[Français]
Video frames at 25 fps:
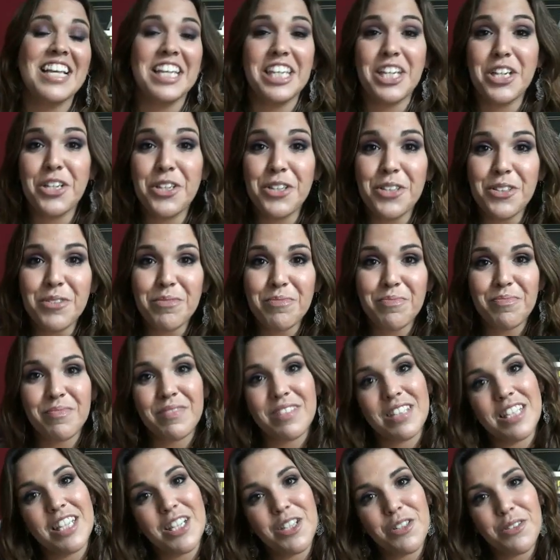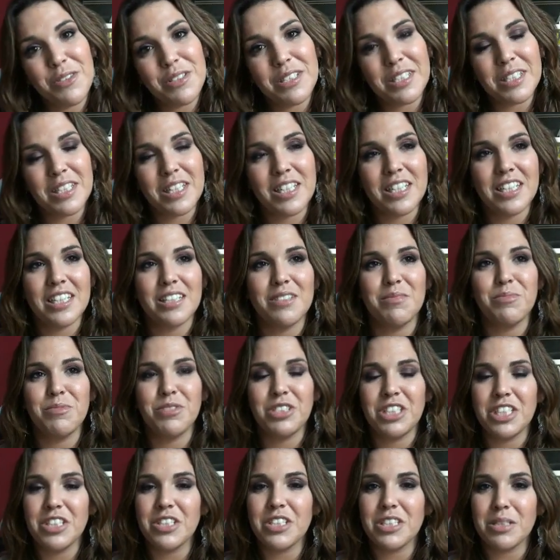Kiko. Kiko, c'est une
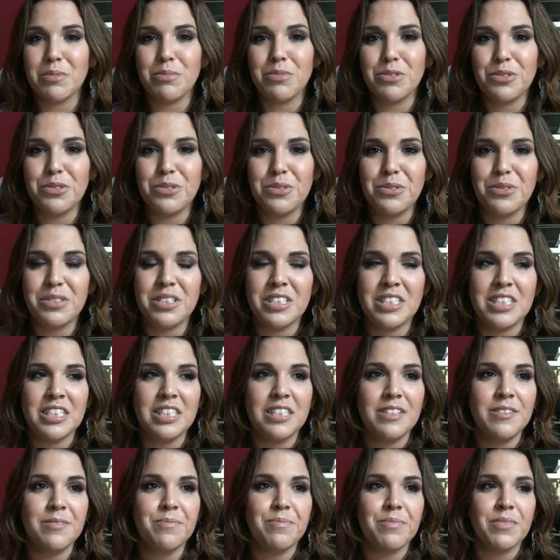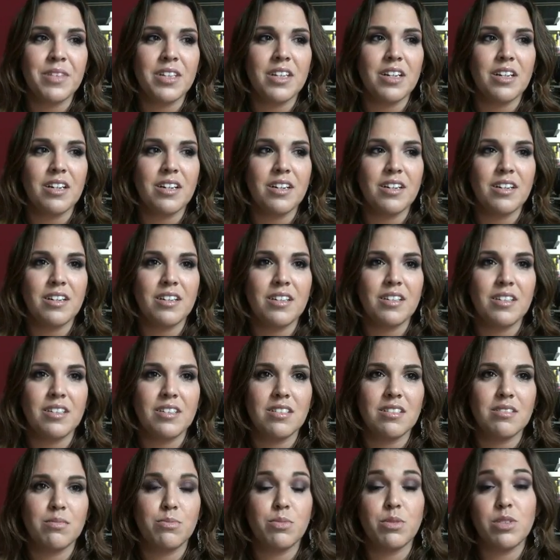boutique que j'aime beaucoup aussi.
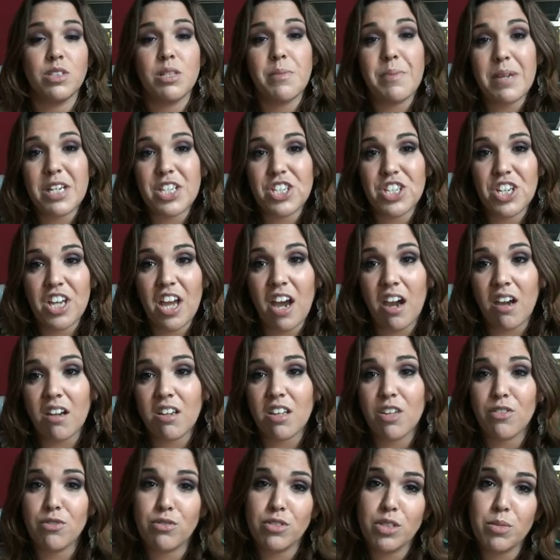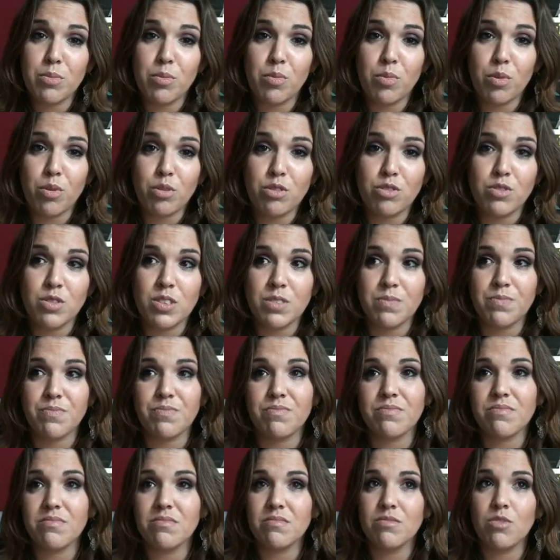Euh, c'est pas cher et ils font des bons produits.
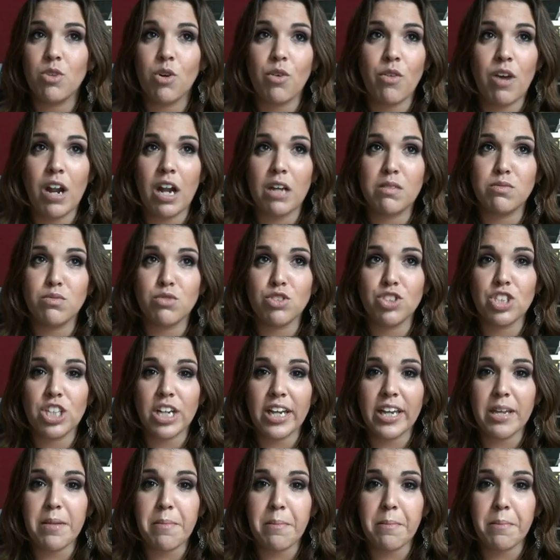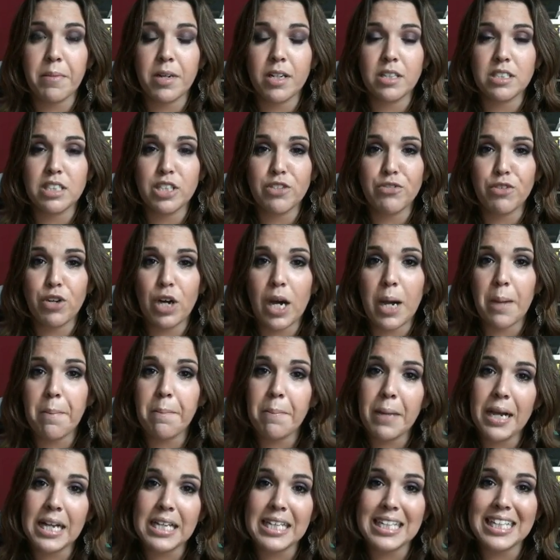Donc voilà, donc je Sephora,
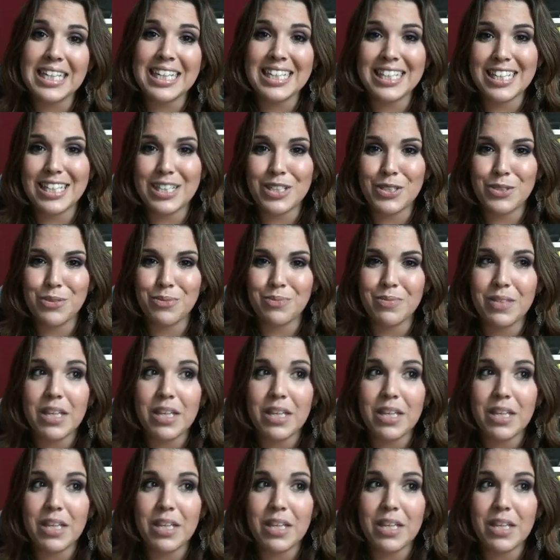MAC et Kiko.